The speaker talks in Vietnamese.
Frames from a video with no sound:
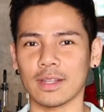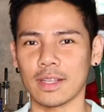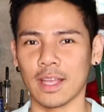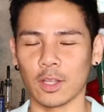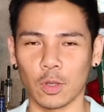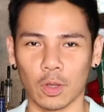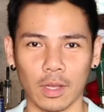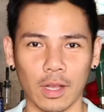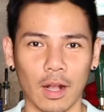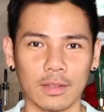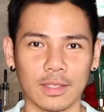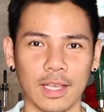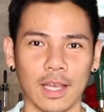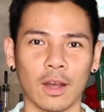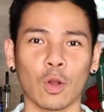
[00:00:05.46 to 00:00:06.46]
thích nghệ thuật
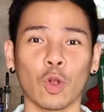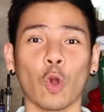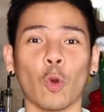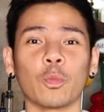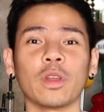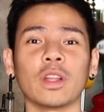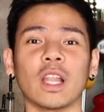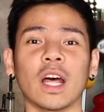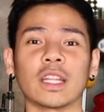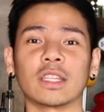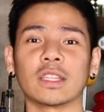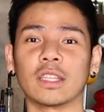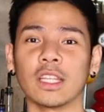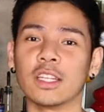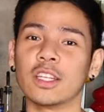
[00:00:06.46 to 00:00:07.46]
cocktail cũng như là
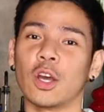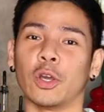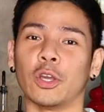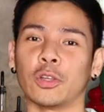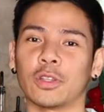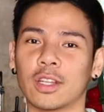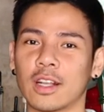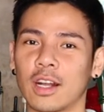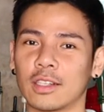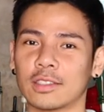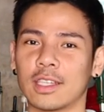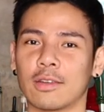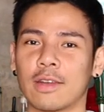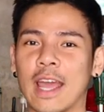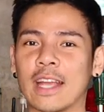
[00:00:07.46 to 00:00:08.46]
tín đồ yêu thích
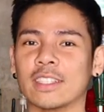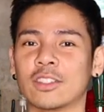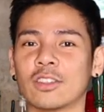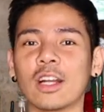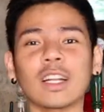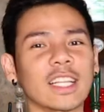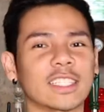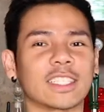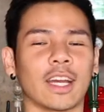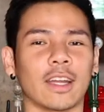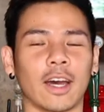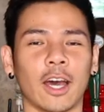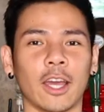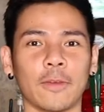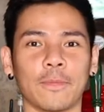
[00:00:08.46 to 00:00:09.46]
cocktail đang rất là chờ
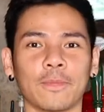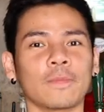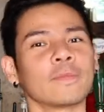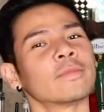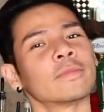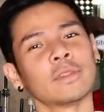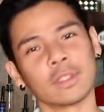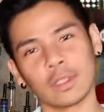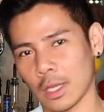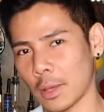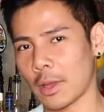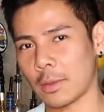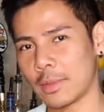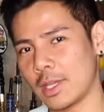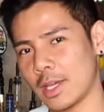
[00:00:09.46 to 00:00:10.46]
đợi. Các
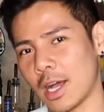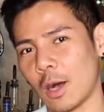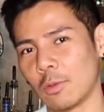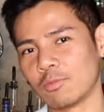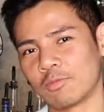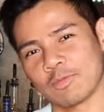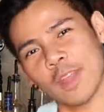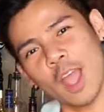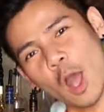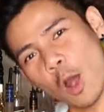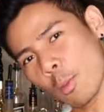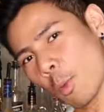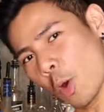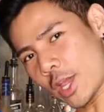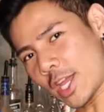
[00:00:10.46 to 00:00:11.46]
bạn có biết gì không?
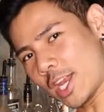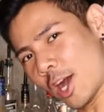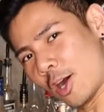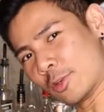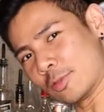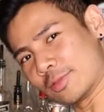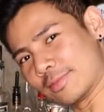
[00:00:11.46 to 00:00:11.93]
Mojito.